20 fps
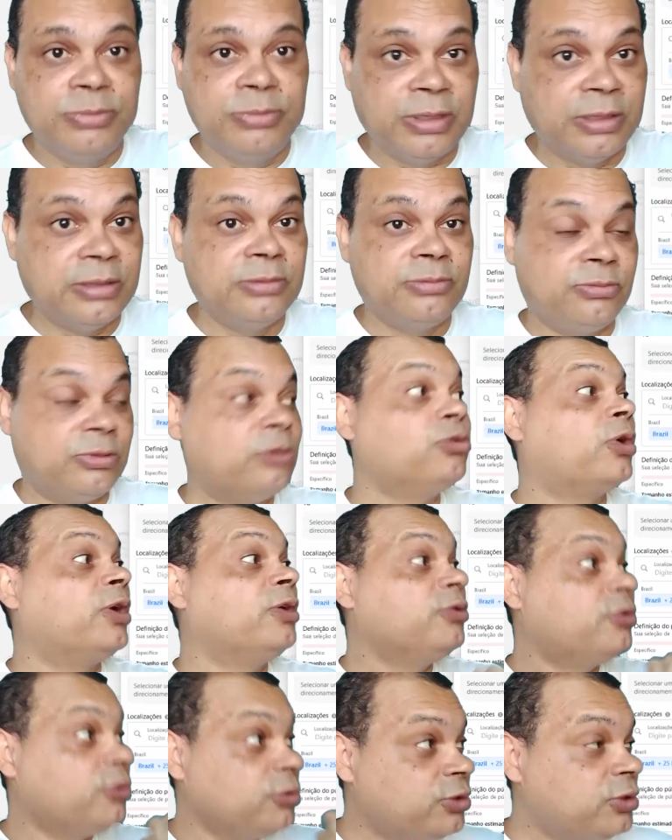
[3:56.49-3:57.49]
tá, tá
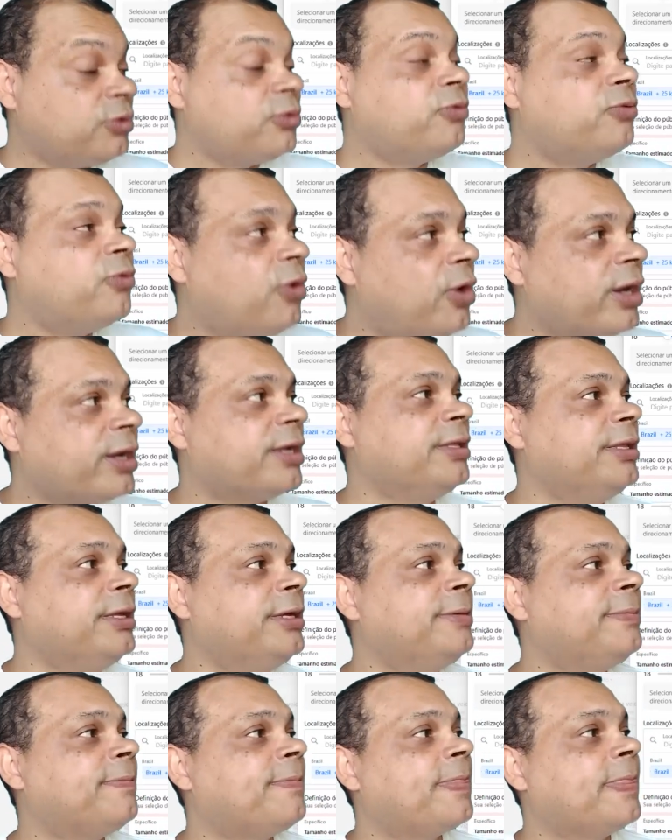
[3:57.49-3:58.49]
jogando seu dinheiro fora,
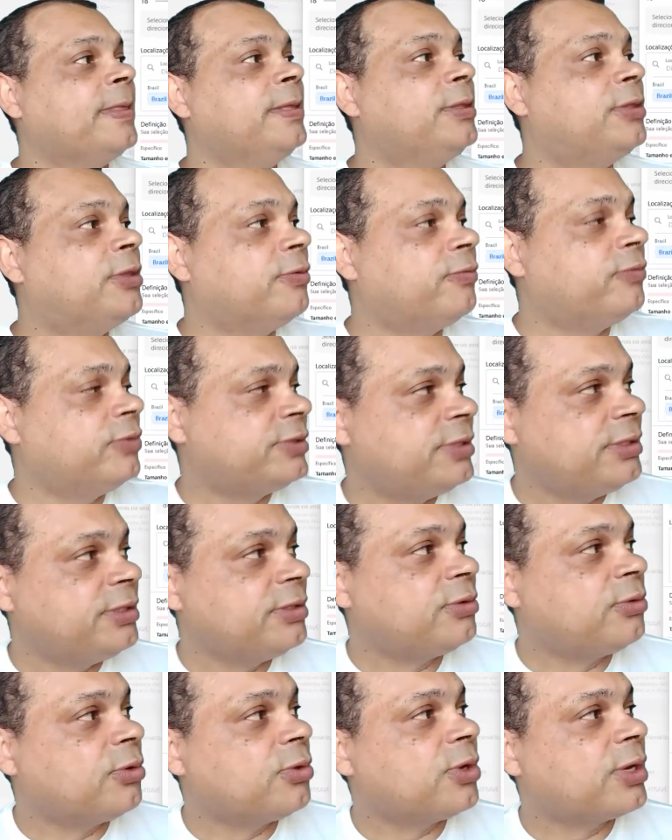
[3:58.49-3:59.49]
né? Então você
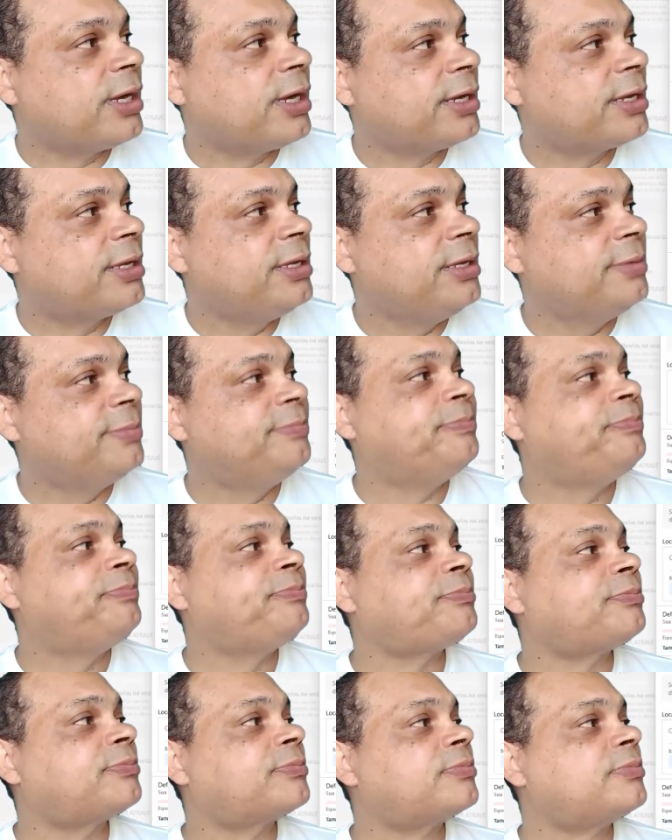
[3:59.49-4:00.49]
tem que colocar aqui
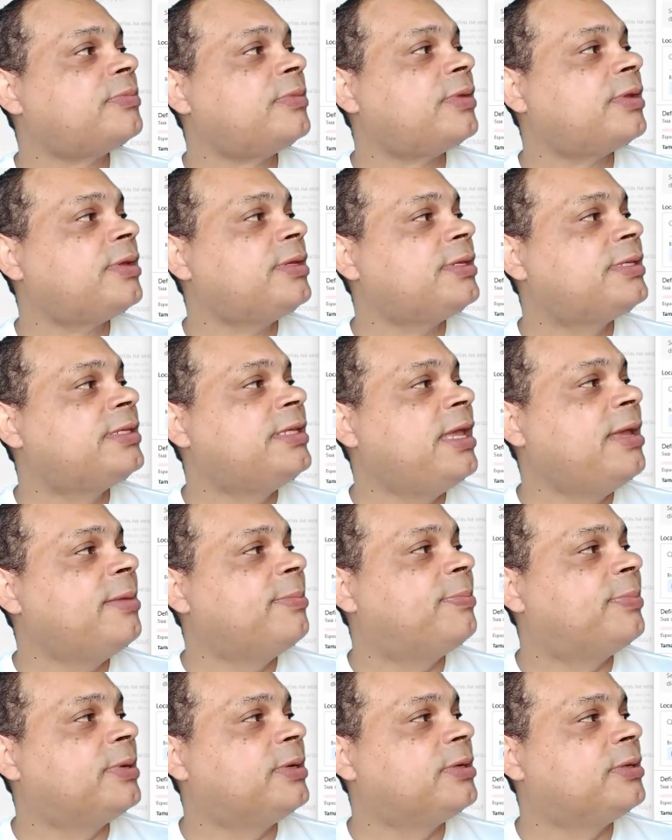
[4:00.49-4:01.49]

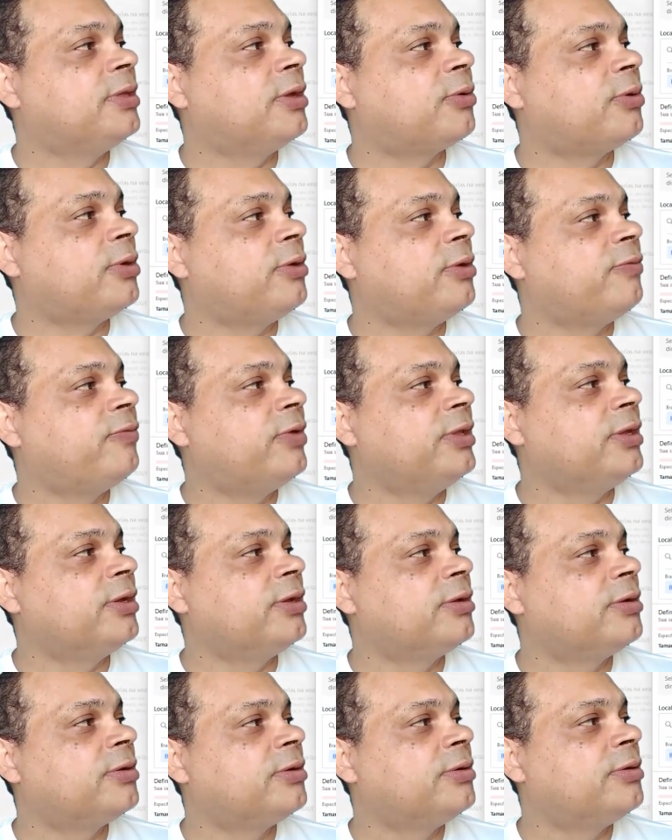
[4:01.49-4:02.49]
sempre, né? Como eu
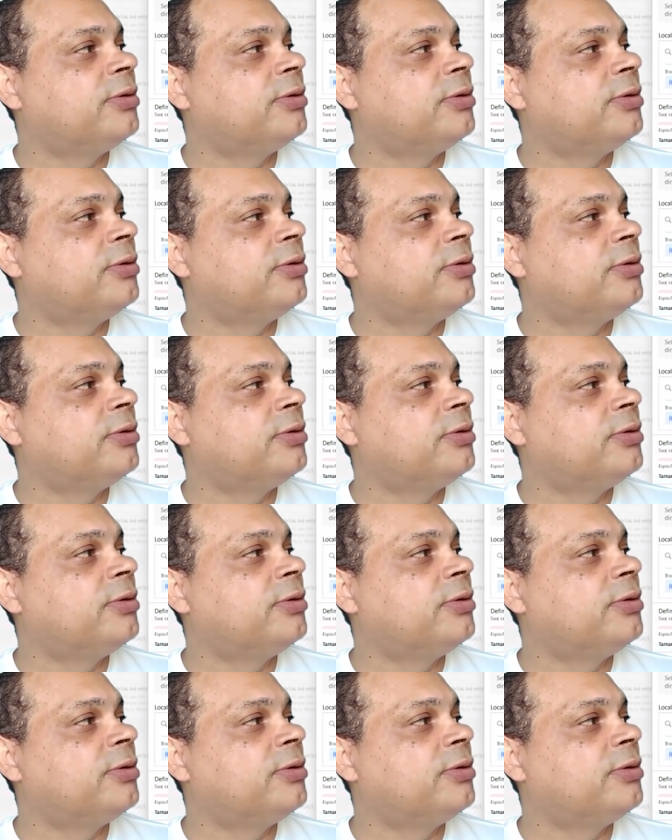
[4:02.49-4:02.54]
falei,